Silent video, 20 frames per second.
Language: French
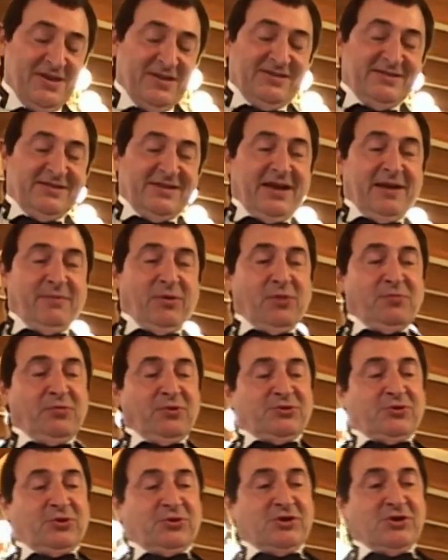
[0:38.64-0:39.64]
C'est également une
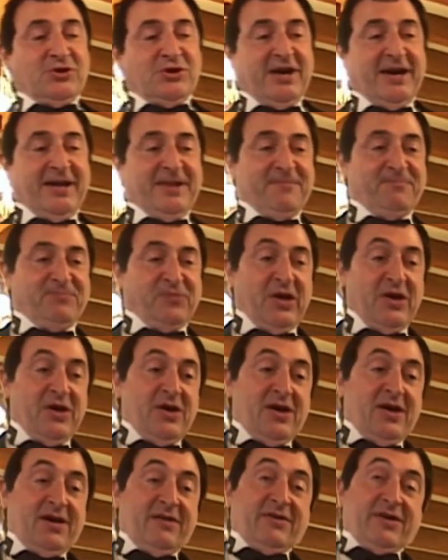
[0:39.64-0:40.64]
mesure d'hygiène.
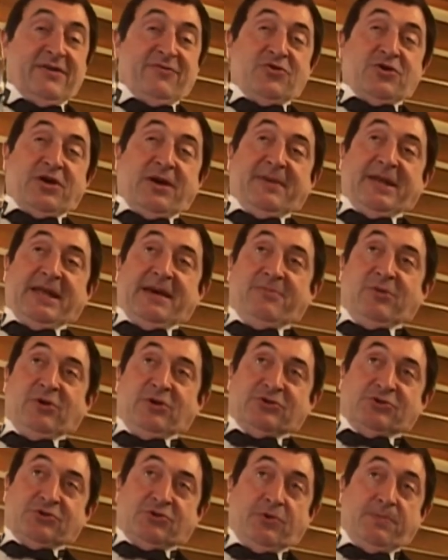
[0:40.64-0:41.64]
Voyez-vous, chère madame,
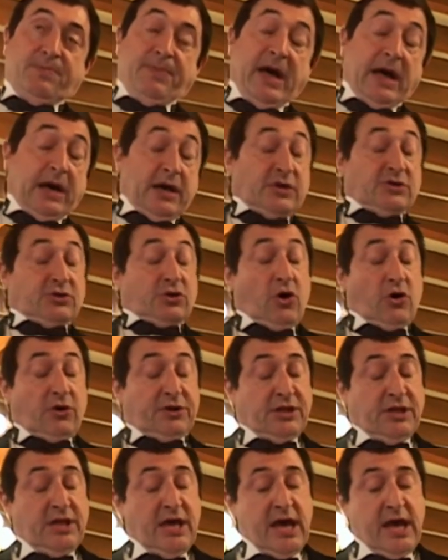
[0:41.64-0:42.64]
lorsque par
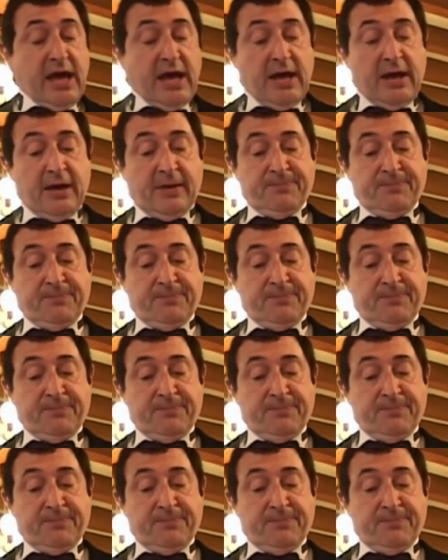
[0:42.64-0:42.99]
extraordinaire,